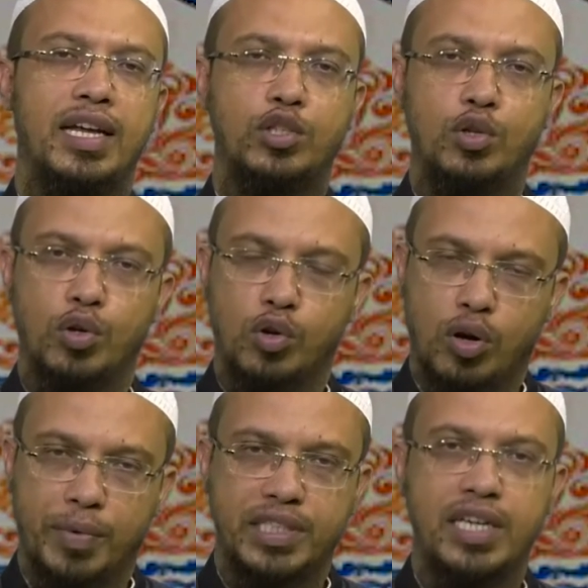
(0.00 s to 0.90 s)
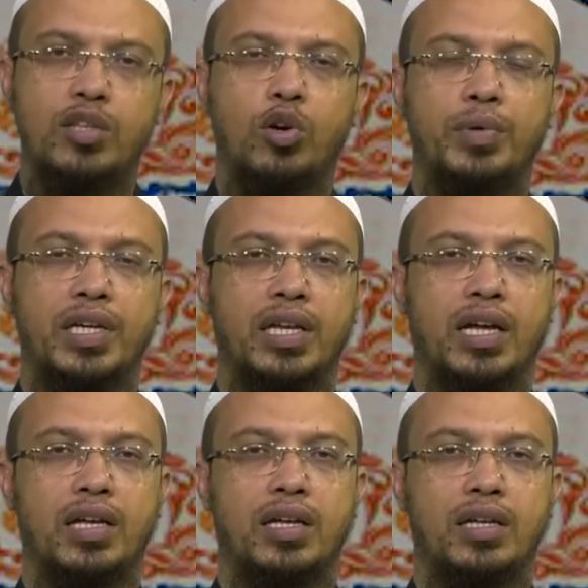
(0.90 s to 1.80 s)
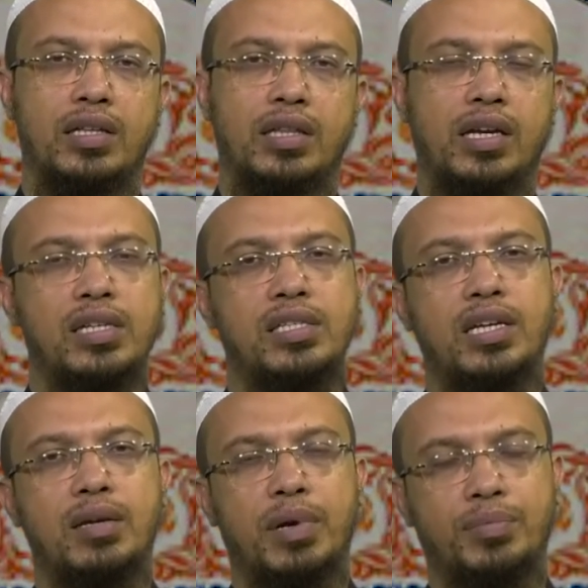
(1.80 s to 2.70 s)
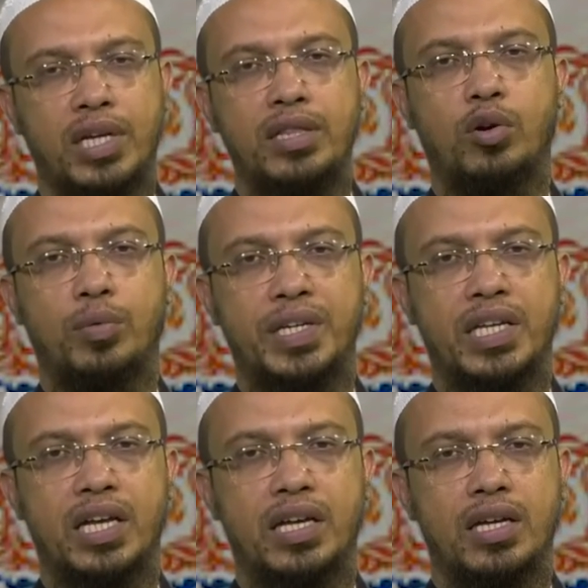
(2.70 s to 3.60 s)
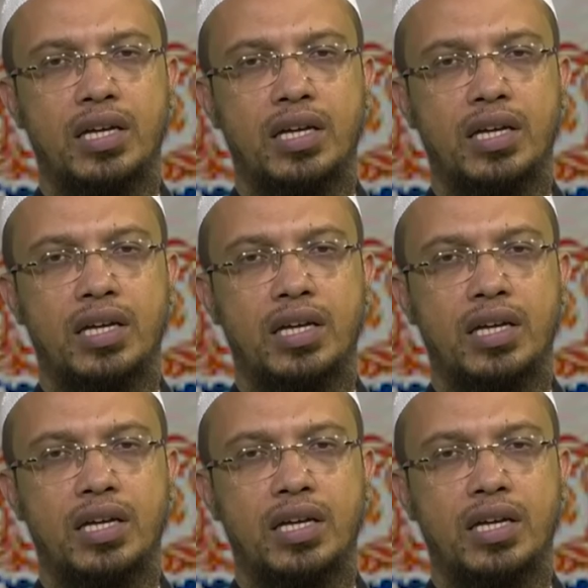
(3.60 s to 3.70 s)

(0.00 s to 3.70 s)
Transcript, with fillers: এজন্য ক্ষমা চাইতে হবে কি না তার কাছ থেকে মাপ চাইতে হবে কি না